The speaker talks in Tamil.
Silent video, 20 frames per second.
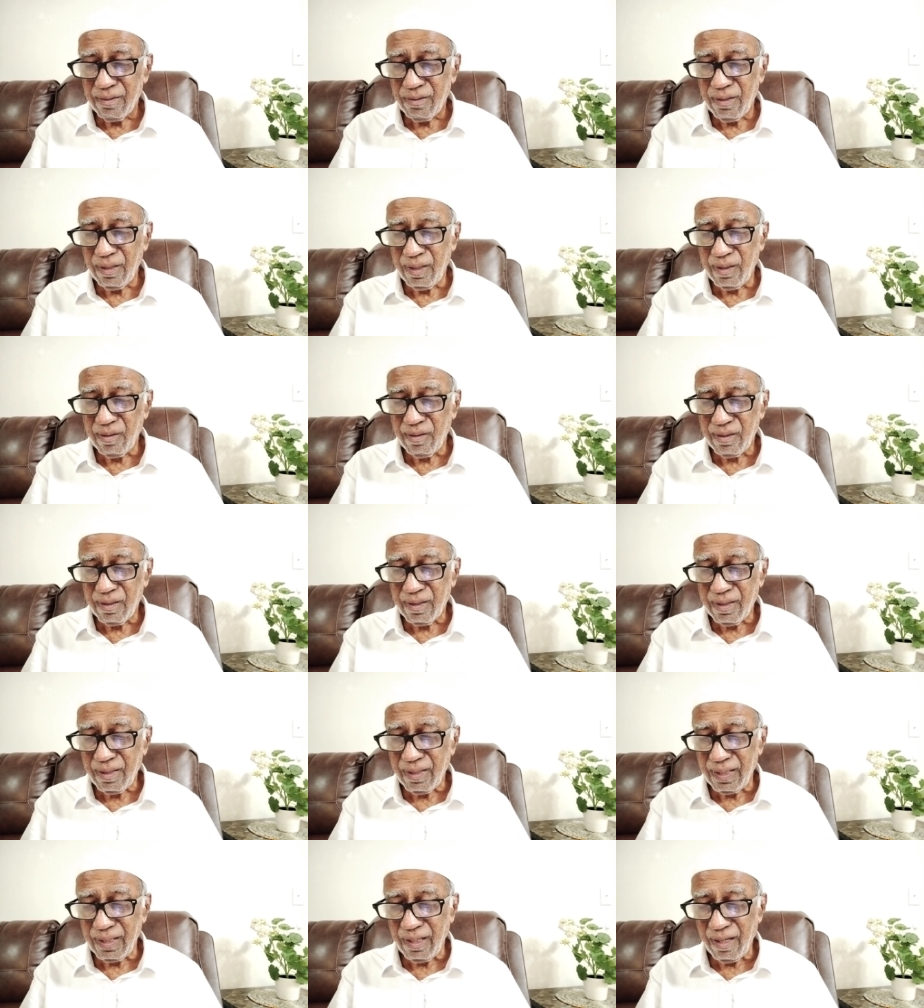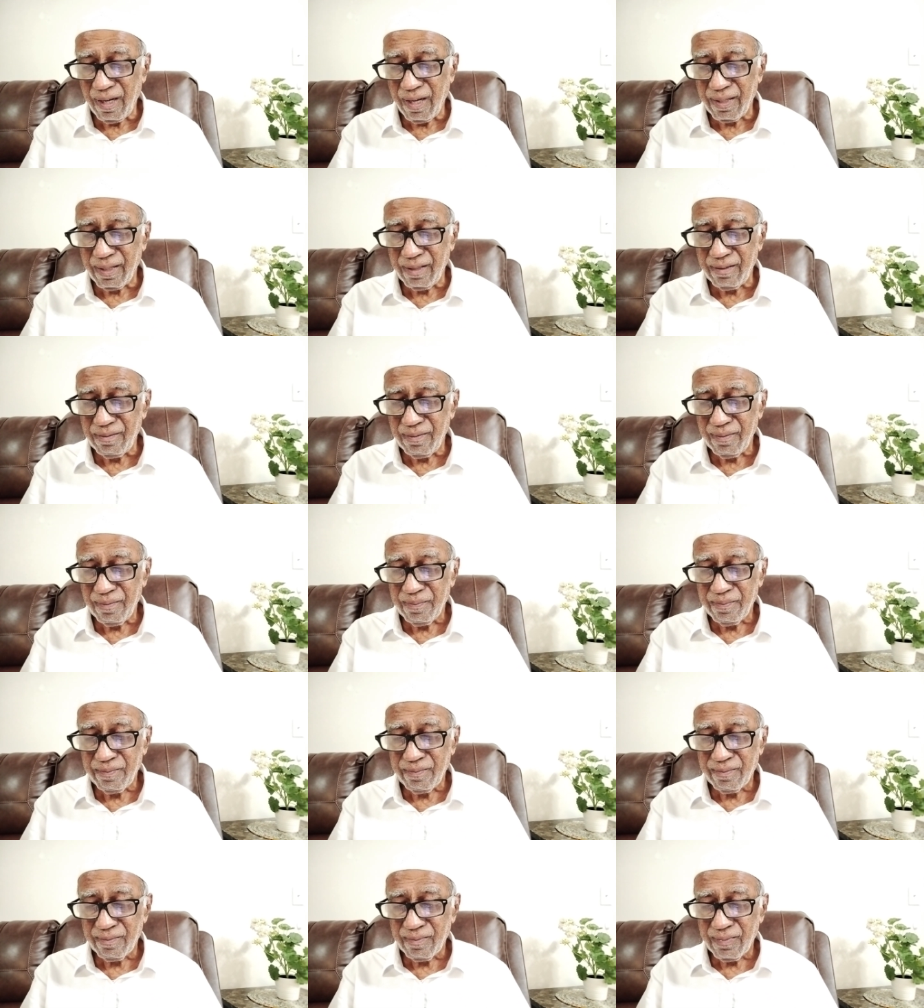திரு கதிரானந்த்
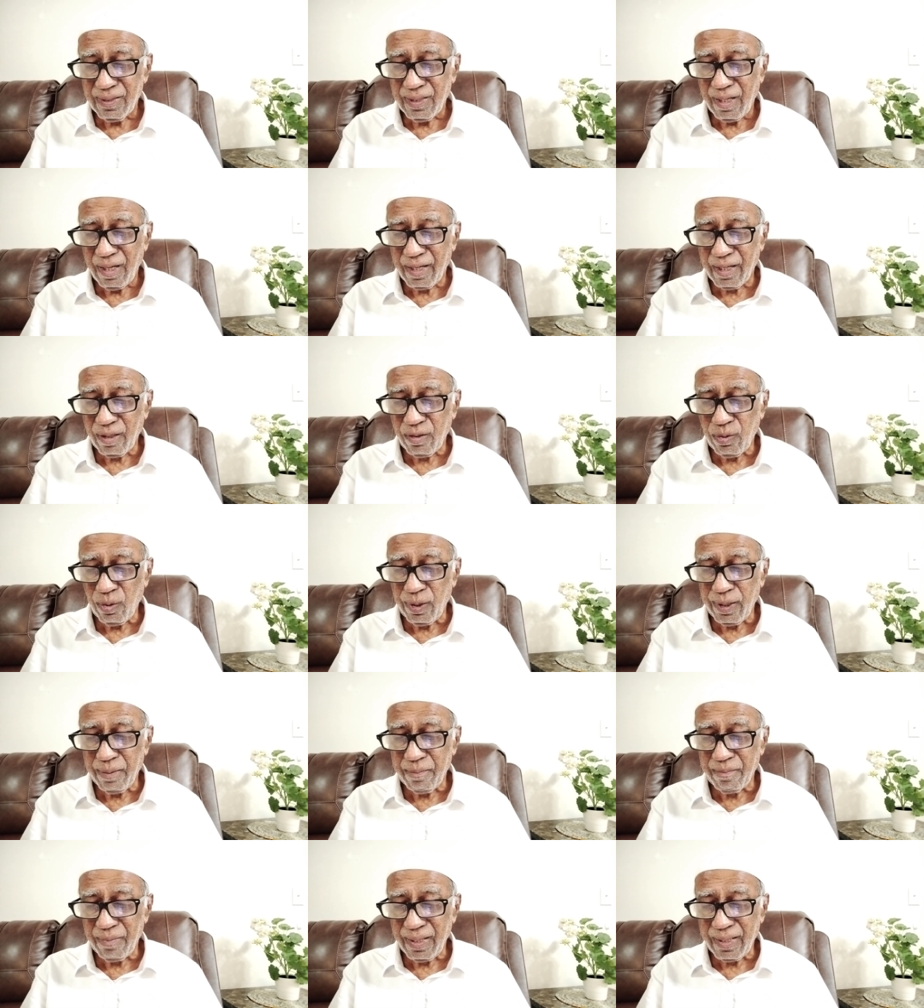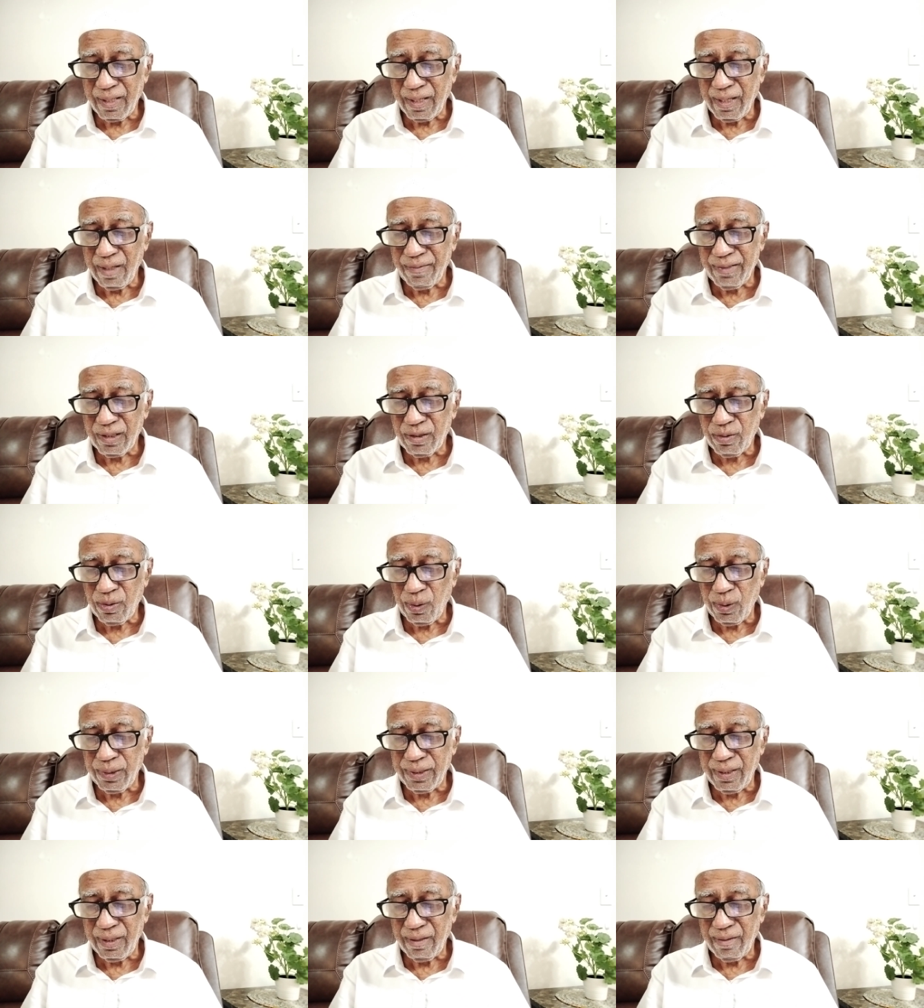அரக்கோணம் மக்களவைத்
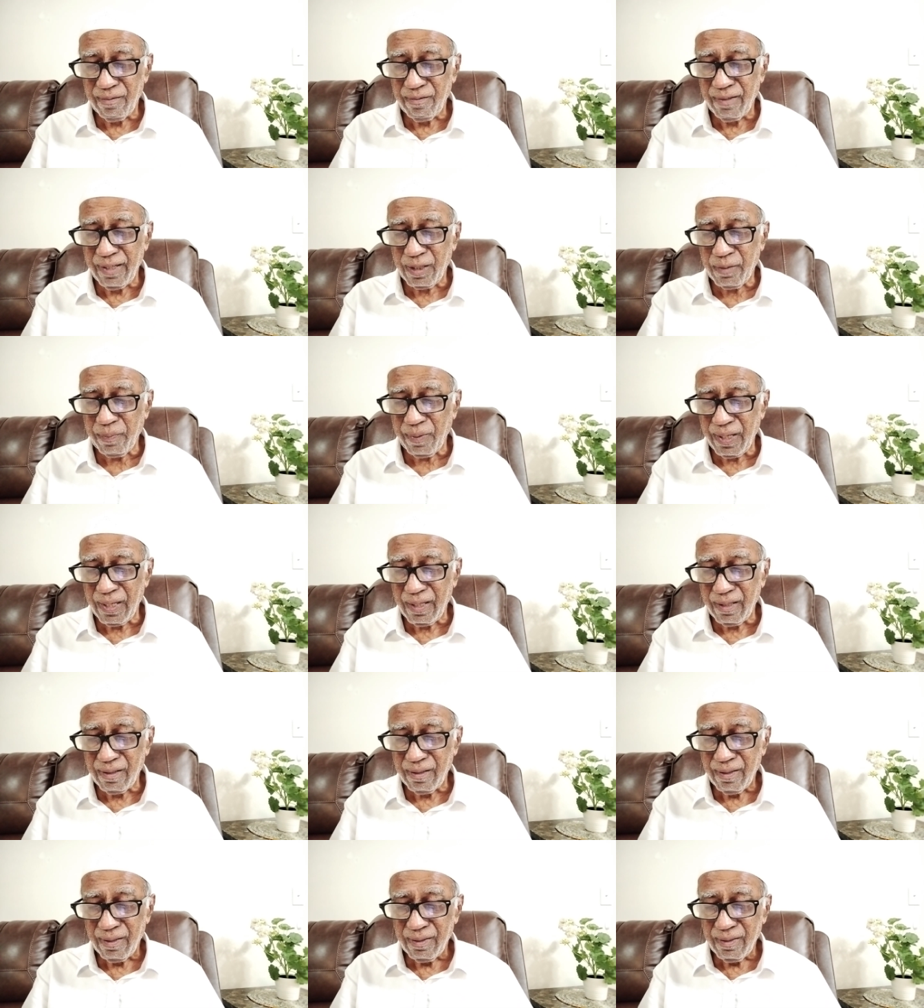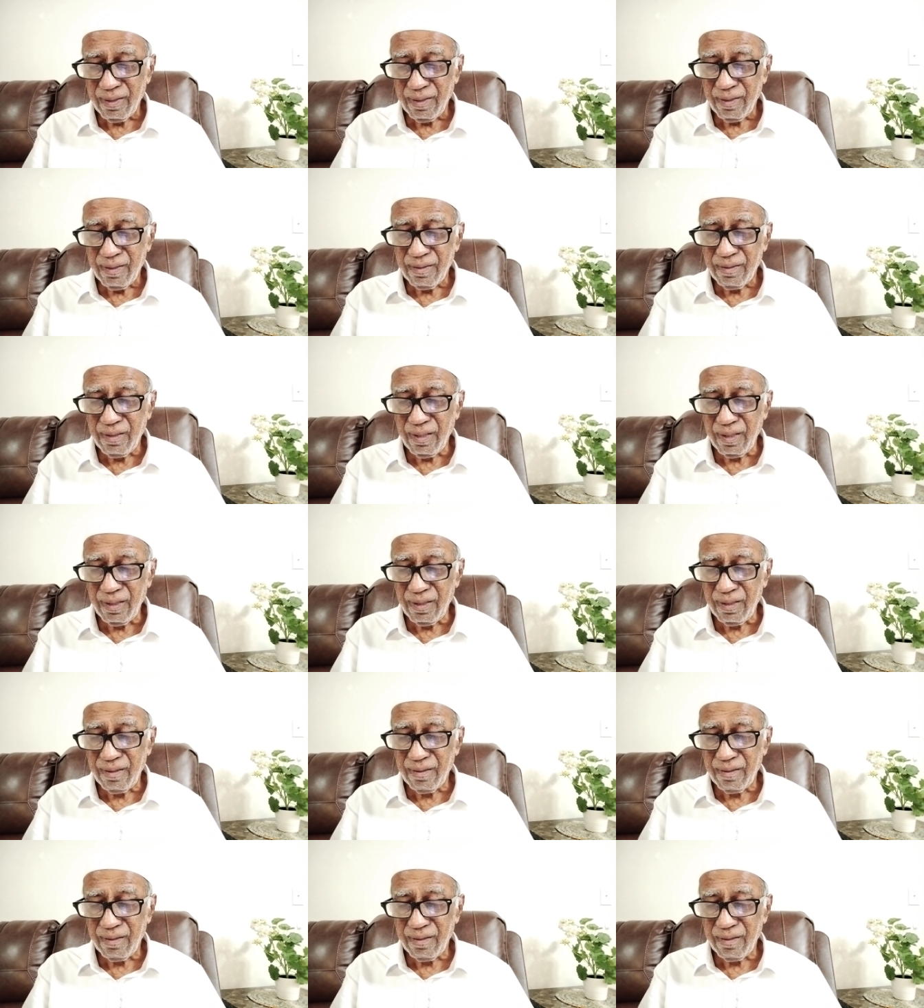தொகுதி வேட்பாளர் திரு